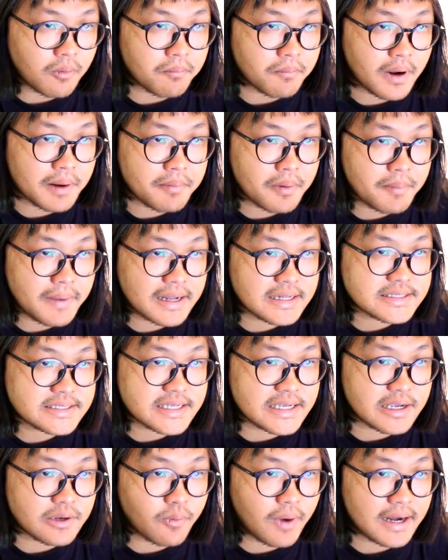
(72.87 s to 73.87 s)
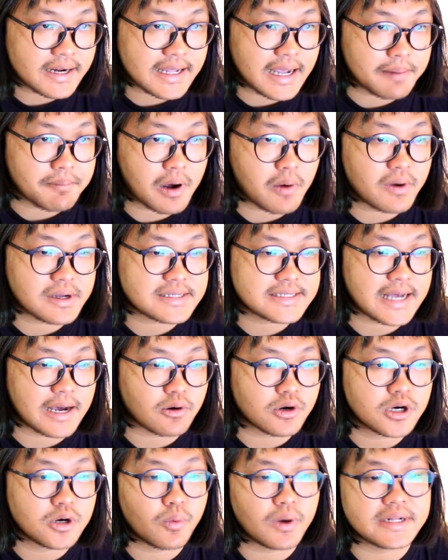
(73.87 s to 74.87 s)
ผมไปประมาณ 4 วันกลับมาวันเสา
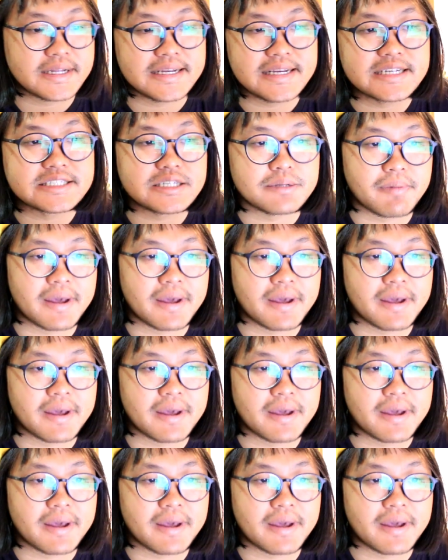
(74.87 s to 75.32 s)
ร์คือวันที่